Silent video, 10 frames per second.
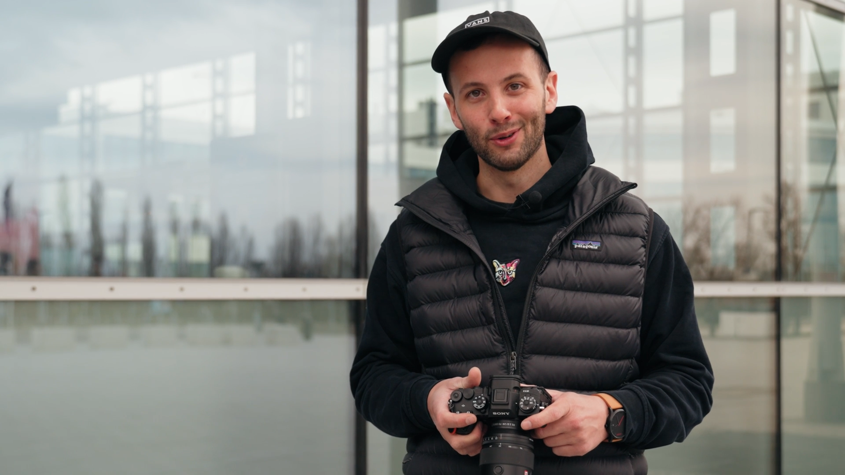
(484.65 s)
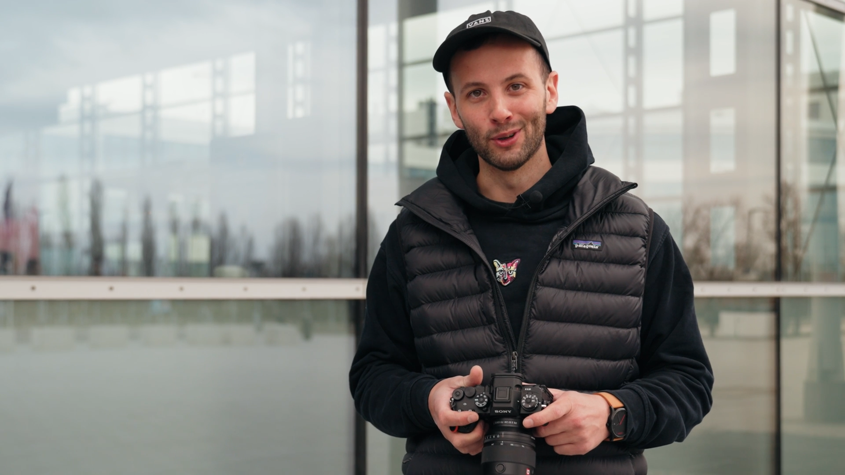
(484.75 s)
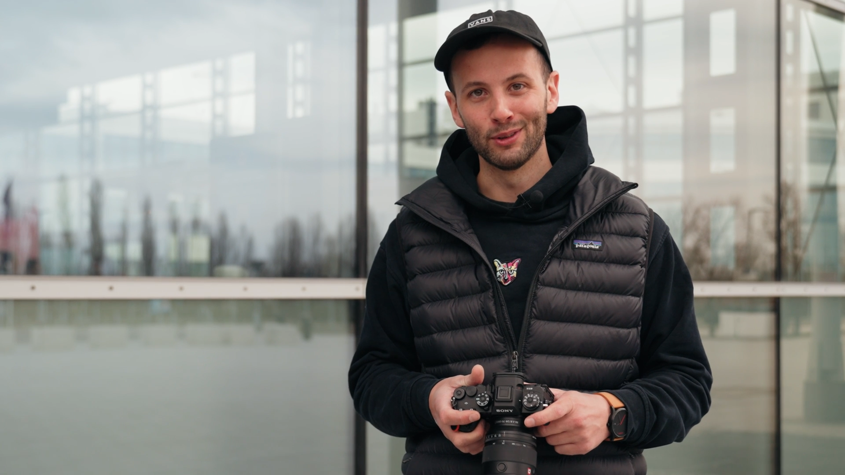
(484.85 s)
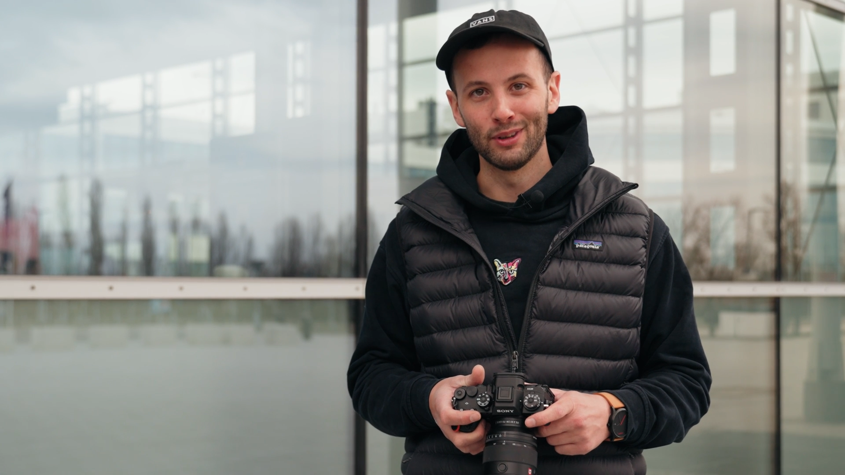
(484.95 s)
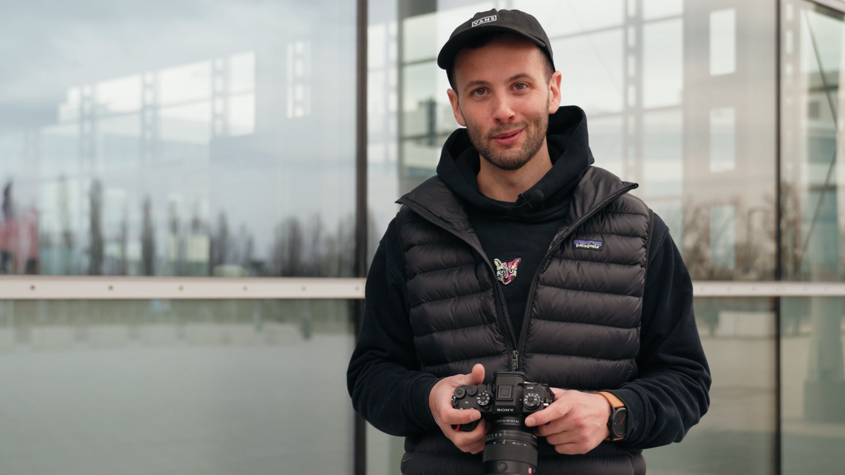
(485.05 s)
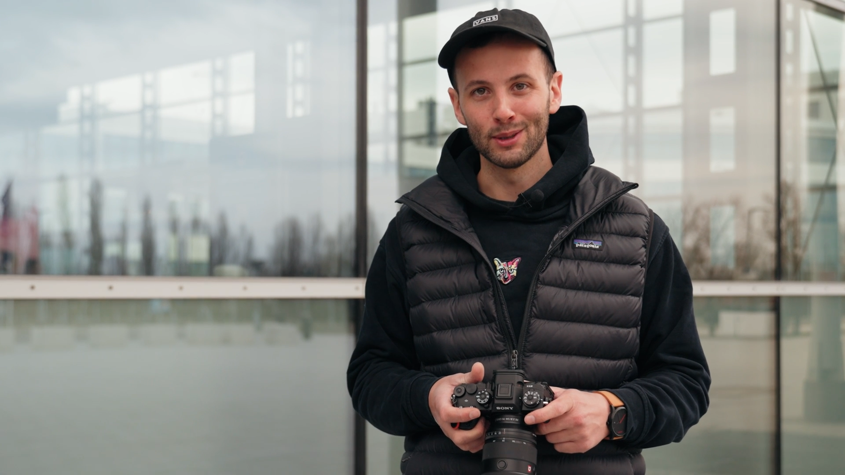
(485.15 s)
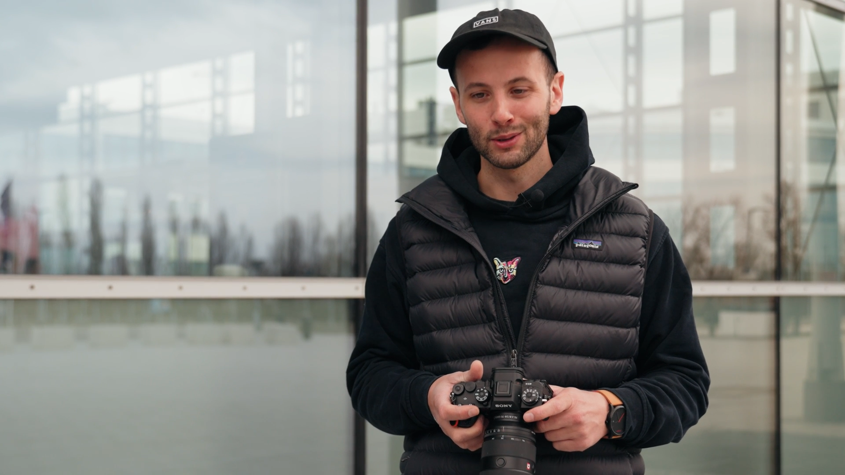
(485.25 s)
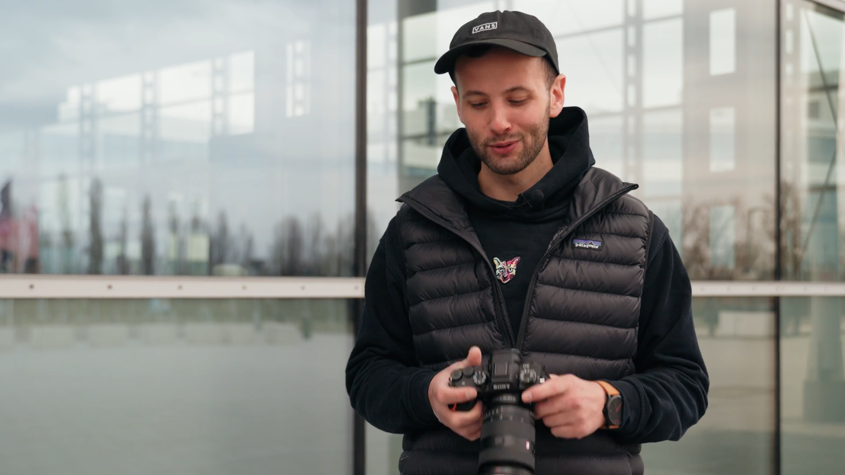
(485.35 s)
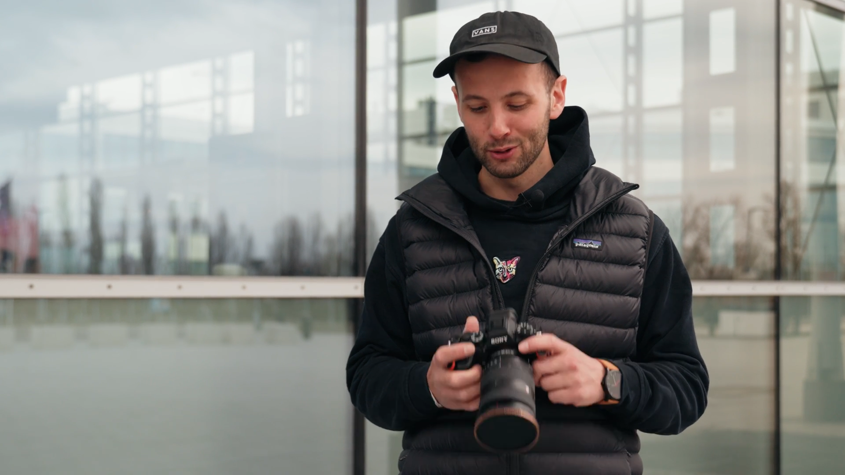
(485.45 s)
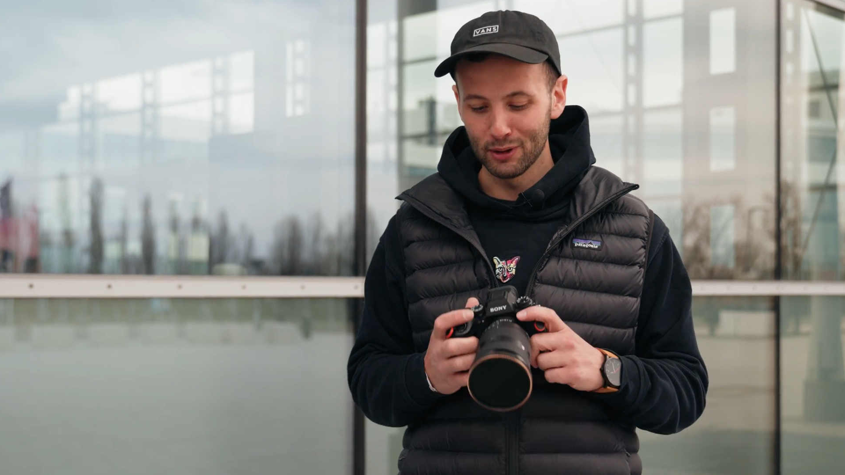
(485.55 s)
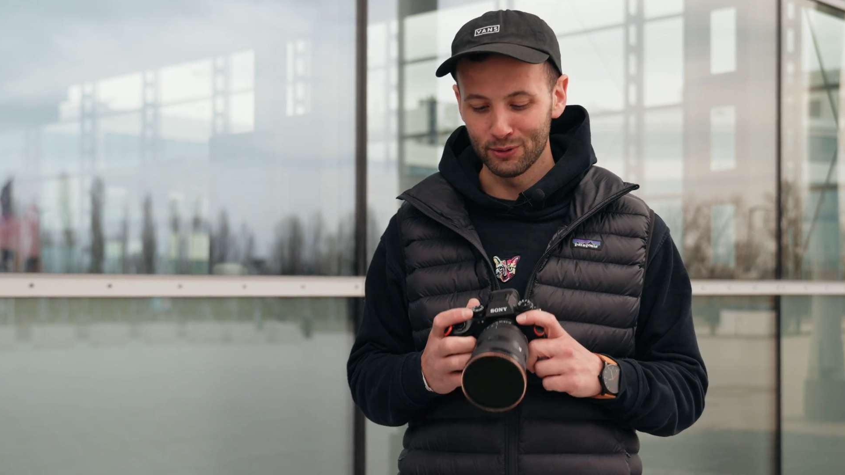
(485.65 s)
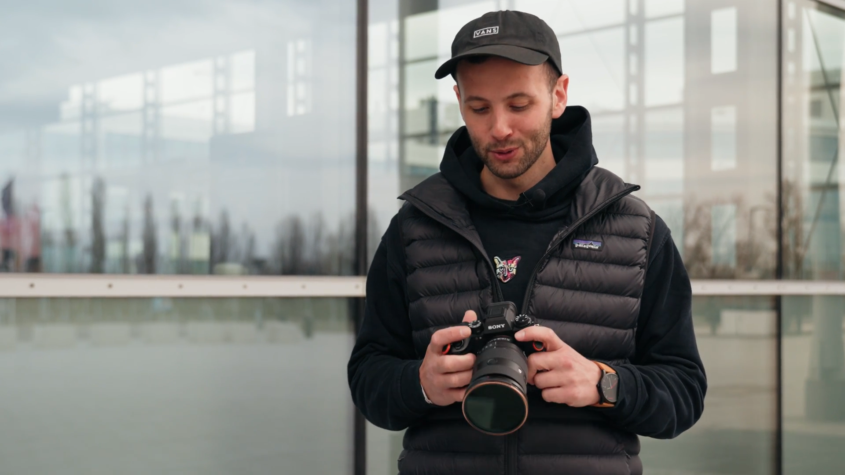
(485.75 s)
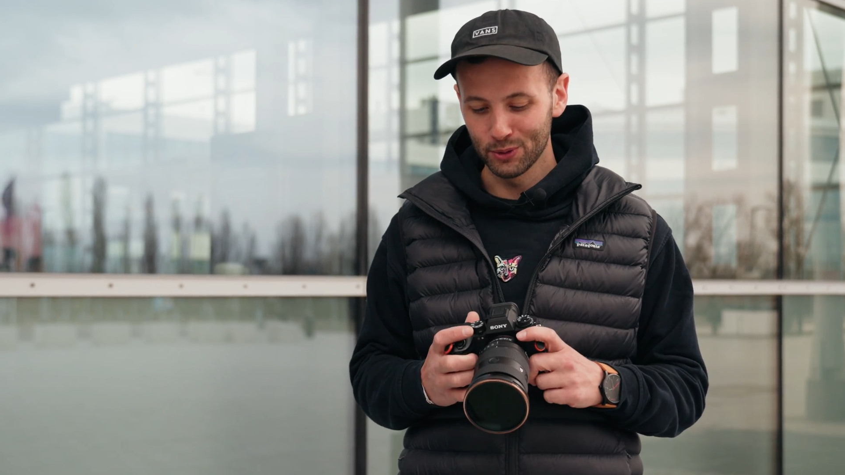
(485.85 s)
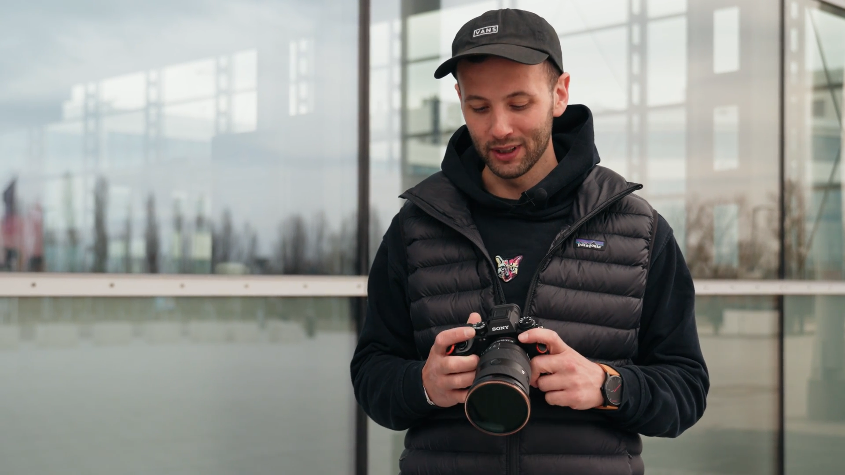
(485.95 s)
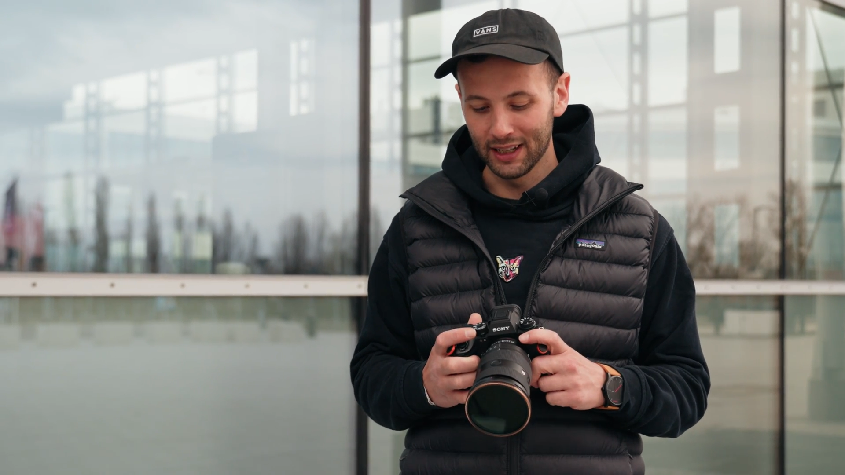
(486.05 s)
und wir haben jetzt so viel über
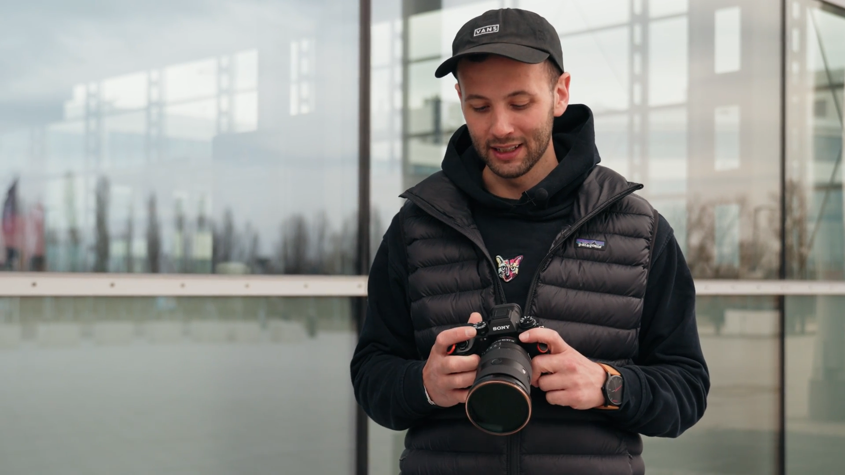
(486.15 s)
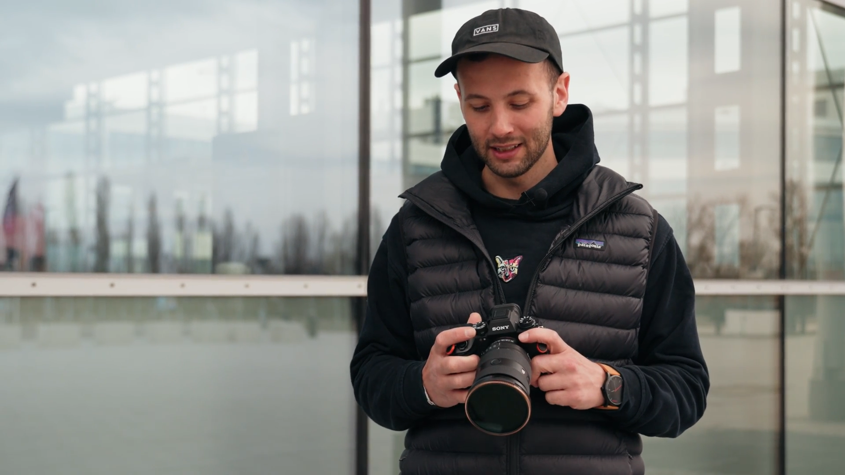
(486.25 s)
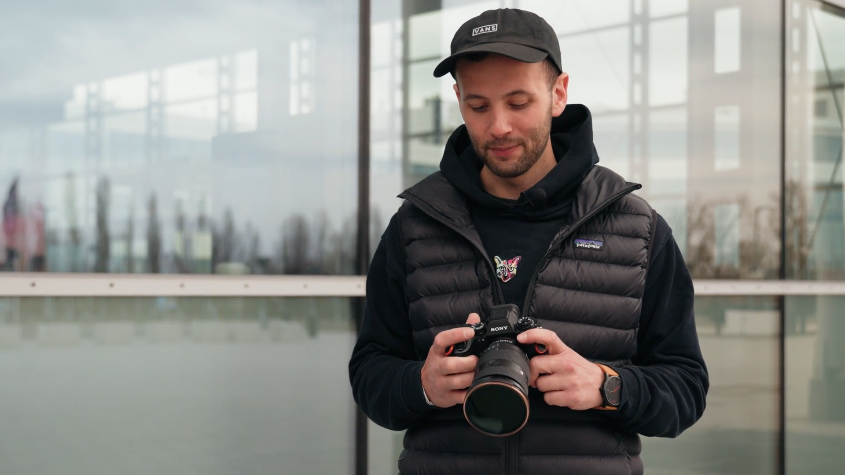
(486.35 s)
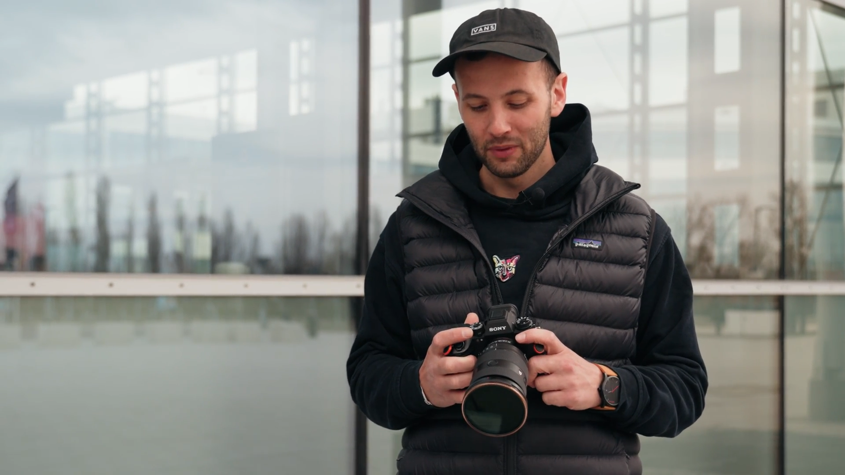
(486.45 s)
Foto geredet,